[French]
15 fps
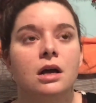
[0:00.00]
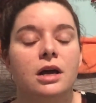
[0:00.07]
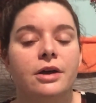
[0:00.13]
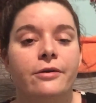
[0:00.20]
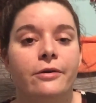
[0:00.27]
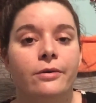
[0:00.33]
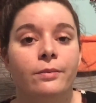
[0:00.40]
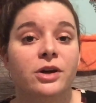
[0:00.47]
Et
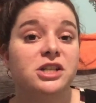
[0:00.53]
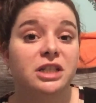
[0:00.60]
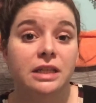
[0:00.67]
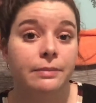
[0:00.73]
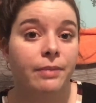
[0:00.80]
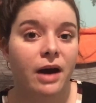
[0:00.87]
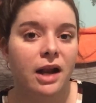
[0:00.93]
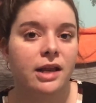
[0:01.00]
euh, moi,
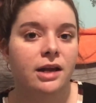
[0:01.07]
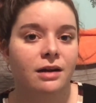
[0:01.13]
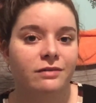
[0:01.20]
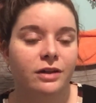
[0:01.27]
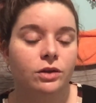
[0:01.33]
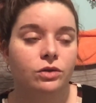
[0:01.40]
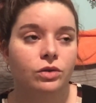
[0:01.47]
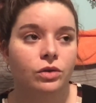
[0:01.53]
j'étais pas allée en
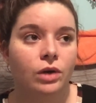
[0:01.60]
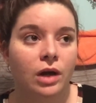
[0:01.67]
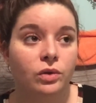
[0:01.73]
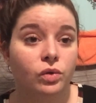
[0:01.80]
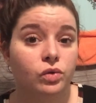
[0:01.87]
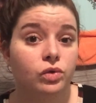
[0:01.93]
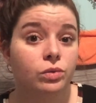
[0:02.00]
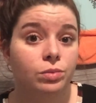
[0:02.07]
fait euh, à
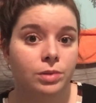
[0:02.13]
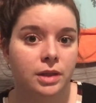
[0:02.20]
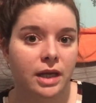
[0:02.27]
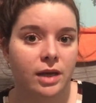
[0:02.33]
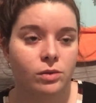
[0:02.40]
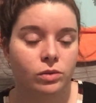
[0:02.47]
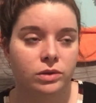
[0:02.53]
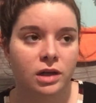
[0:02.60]
NOS depuis
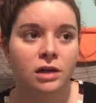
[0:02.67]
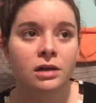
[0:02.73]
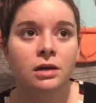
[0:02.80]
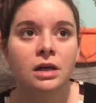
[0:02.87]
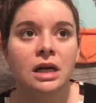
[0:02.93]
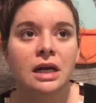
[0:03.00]
très longtemps.